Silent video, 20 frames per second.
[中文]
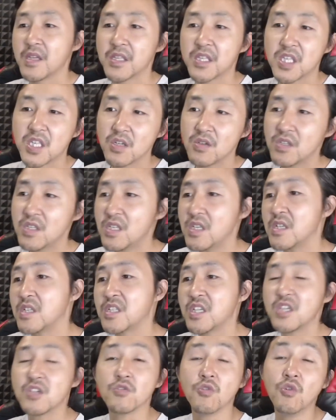经济
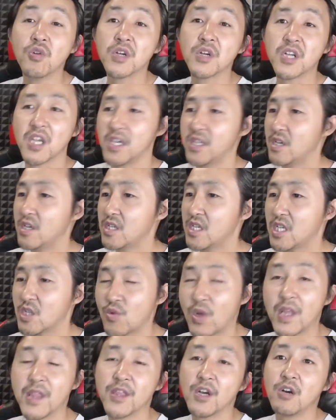金融肯定是一
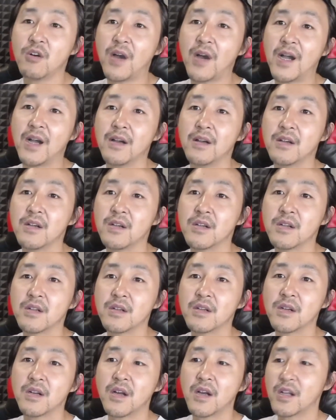团糟啊，
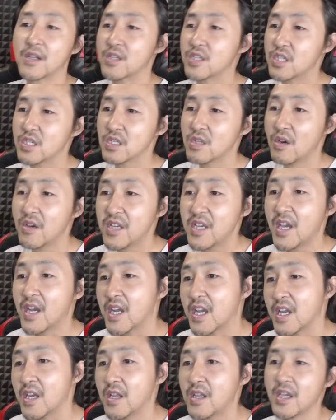啊，制造业
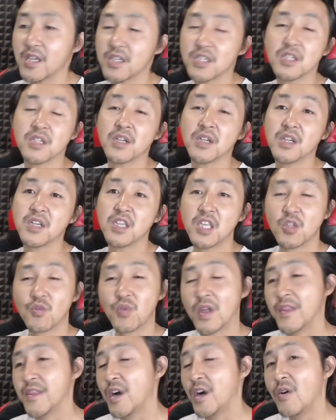肯定也是一
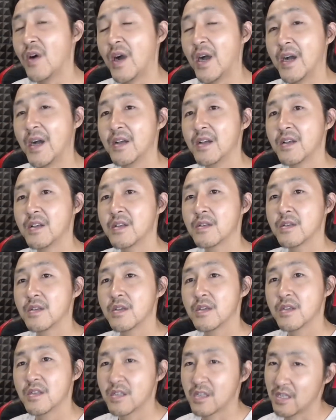团糟啊。
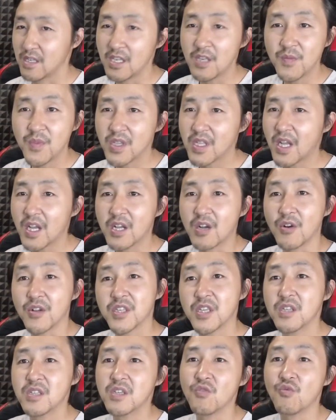习近平他搞
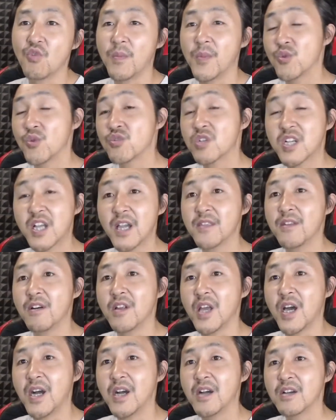经济，我们都是看
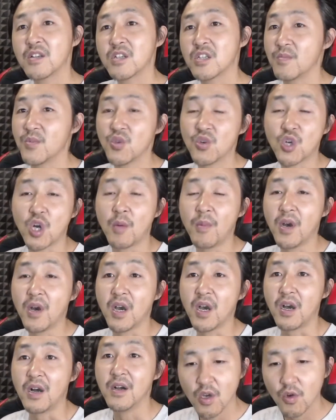到了，什么都搞不
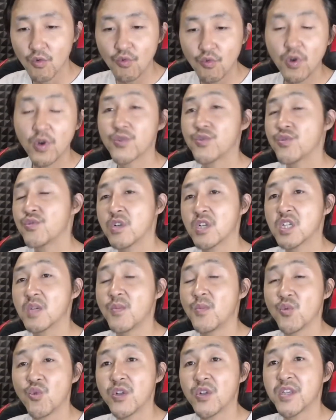好。过去这这
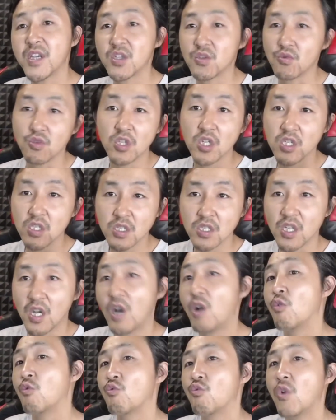么多年，谁的日子
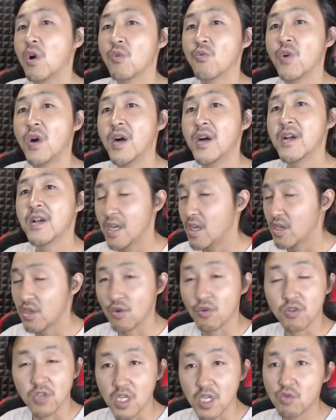好过过？
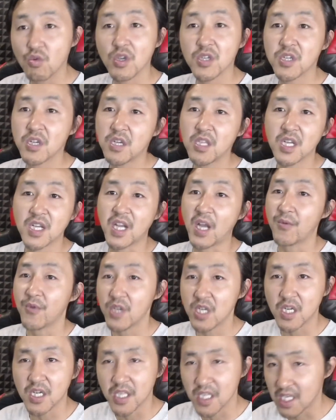有谁做生意的感觉
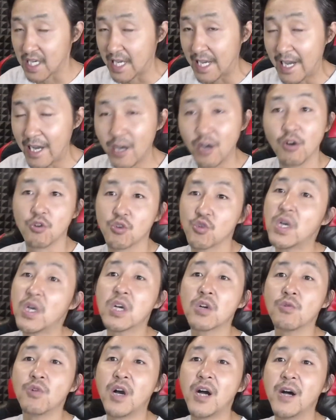这个钱好
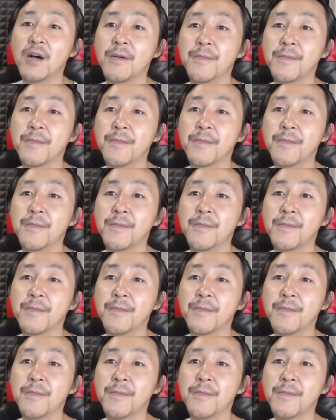赚过？